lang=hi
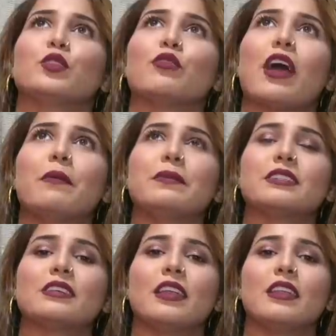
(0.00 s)
तो वहाँ पे
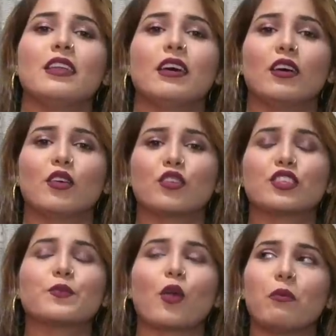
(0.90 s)
सडनली
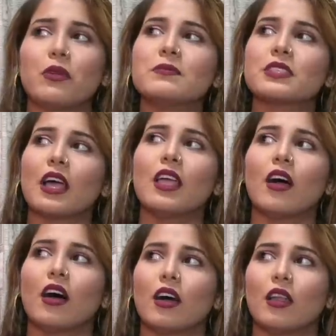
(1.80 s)
कुछ प्रॉब्लम्स
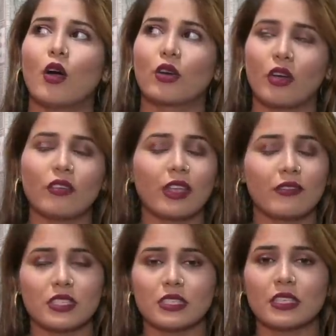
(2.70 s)
आए लॉकडाउन की
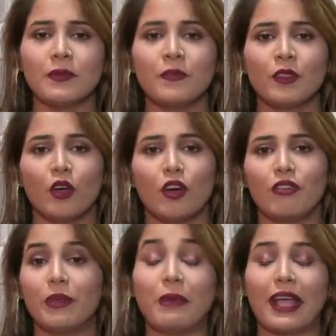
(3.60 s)
वजह से और
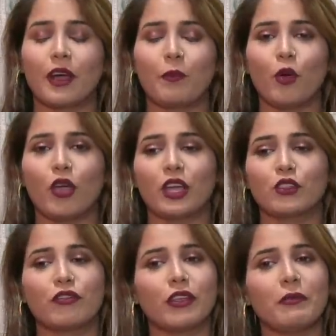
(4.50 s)
फिर पैकअप हो गया
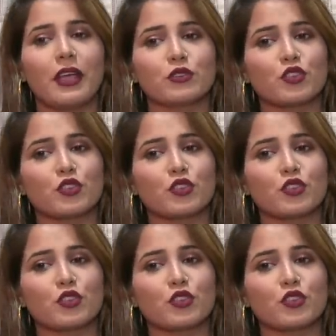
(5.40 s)
तो फिर मैं